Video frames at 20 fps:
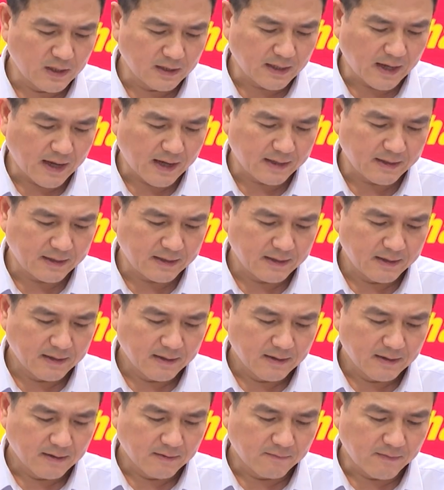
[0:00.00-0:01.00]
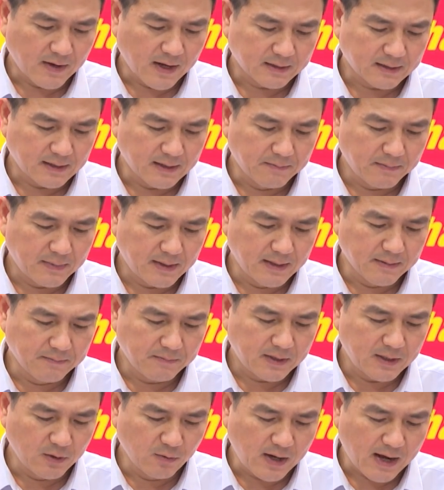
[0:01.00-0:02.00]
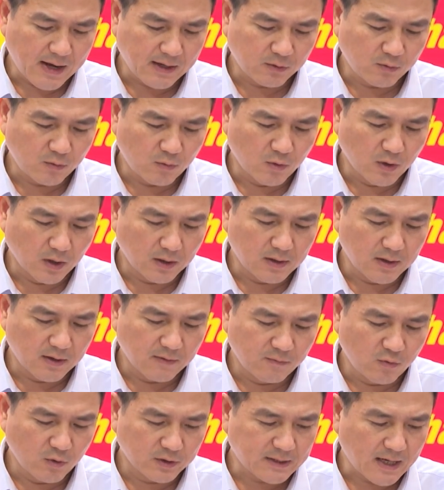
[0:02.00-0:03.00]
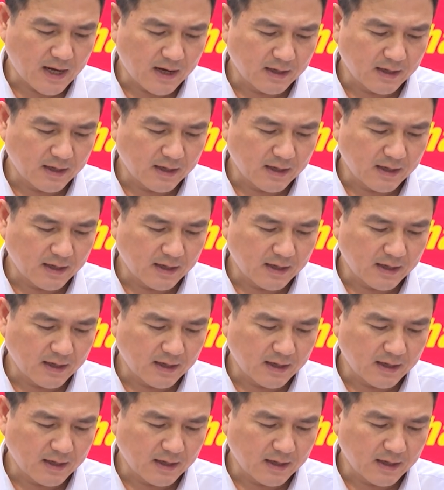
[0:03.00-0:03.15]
Ủy ban nhân dân thành phố Phúc Yên tiếp tục quán triệt, nắm chắc các quy